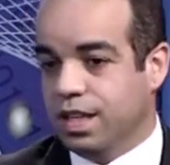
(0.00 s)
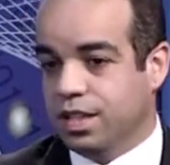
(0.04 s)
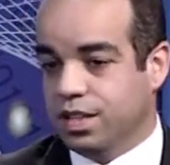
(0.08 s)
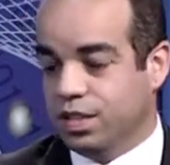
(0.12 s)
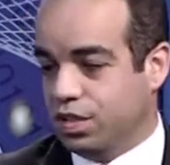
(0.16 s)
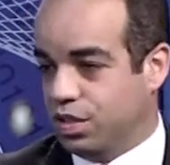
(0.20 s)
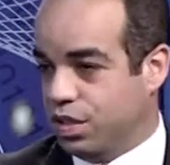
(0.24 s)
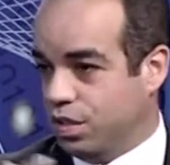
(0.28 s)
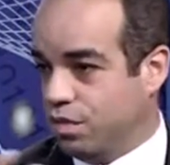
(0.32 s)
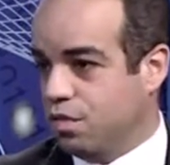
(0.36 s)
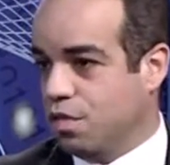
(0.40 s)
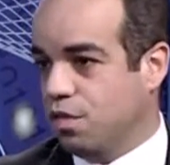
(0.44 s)

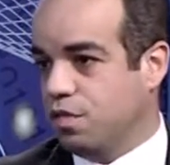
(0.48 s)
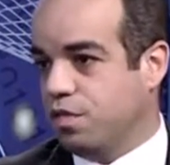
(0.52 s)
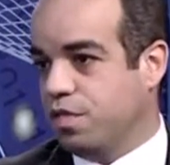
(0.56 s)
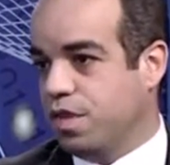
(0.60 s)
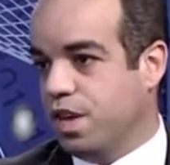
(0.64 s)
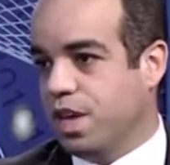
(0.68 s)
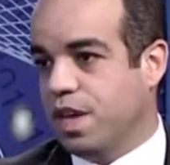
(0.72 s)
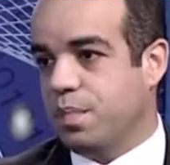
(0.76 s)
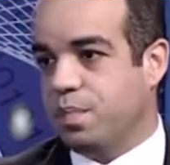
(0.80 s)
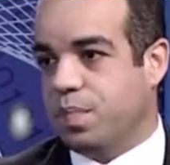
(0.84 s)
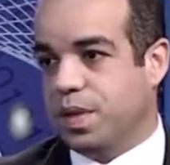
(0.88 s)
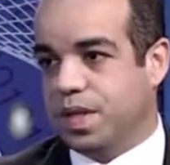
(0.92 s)

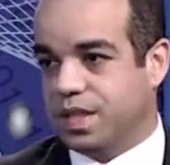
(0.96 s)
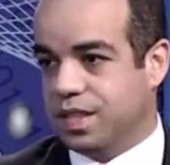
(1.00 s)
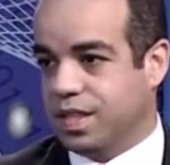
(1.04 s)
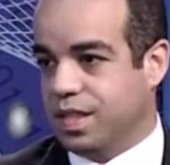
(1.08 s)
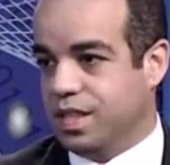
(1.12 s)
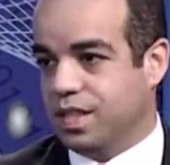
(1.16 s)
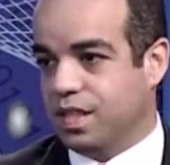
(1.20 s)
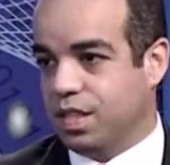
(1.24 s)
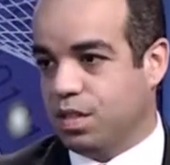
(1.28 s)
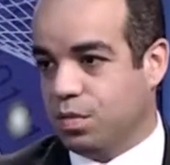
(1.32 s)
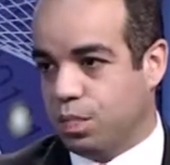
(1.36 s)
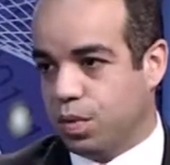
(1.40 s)
desenvolver,
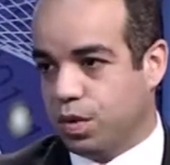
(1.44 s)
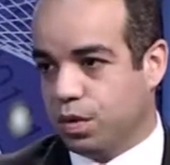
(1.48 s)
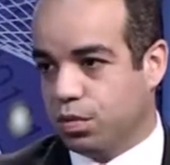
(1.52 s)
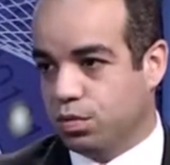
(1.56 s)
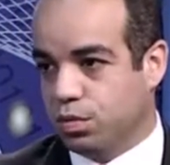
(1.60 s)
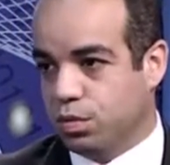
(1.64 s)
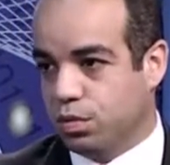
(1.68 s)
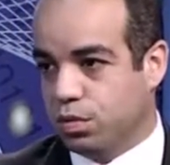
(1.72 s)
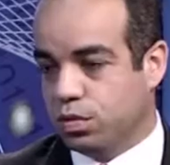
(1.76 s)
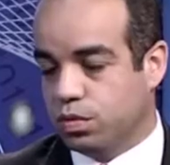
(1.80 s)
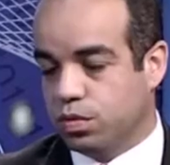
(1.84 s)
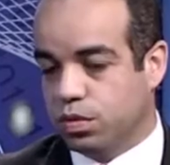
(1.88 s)
pesquisa de
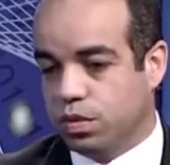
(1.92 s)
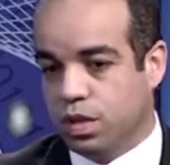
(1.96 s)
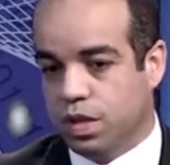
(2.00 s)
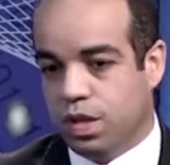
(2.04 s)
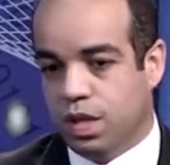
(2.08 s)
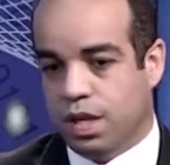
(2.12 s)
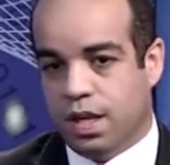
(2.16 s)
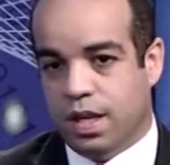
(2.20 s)
produto.